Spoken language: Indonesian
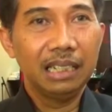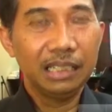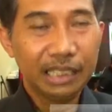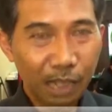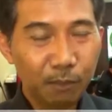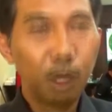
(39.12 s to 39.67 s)

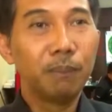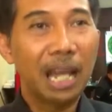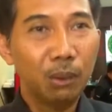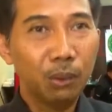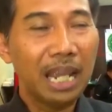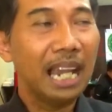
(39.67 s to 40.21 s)
saya belum
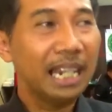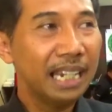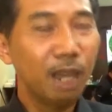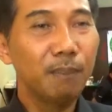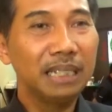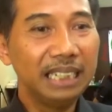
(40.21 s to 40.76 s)
tahu, yakin
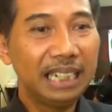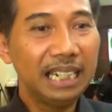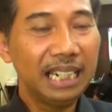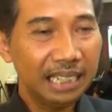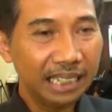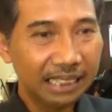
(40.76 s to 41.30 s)
apa tidak,
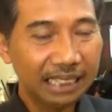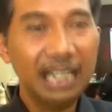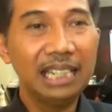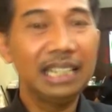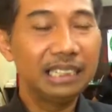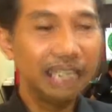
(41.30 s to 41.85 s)
nanti kita
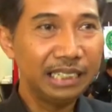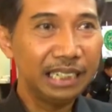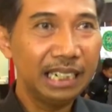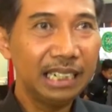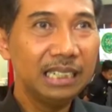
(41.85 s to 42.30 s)
lihat hasilnya.